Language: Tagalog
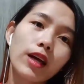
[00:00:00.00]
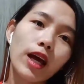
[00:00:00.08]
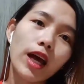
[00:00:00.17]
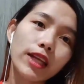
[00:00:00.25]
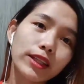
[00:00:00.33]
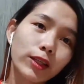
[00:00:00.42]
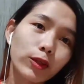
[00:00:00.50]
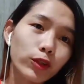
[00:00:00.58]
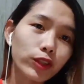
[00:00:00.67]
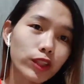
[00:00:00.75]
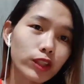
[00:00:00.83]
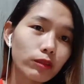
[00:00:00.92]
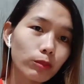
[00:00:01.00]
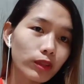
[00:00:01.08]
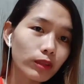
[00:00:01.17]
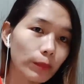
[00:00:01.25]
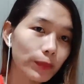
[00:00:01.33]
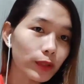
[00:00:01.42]
At kung hindi nyo po
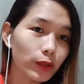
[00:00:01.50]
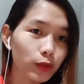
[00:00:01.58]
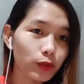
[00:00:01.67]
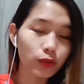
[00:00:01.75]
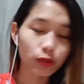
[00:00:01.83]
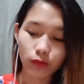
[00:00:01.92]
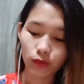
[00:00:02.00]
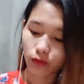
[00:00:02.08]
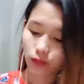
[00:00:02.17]
napapanood yung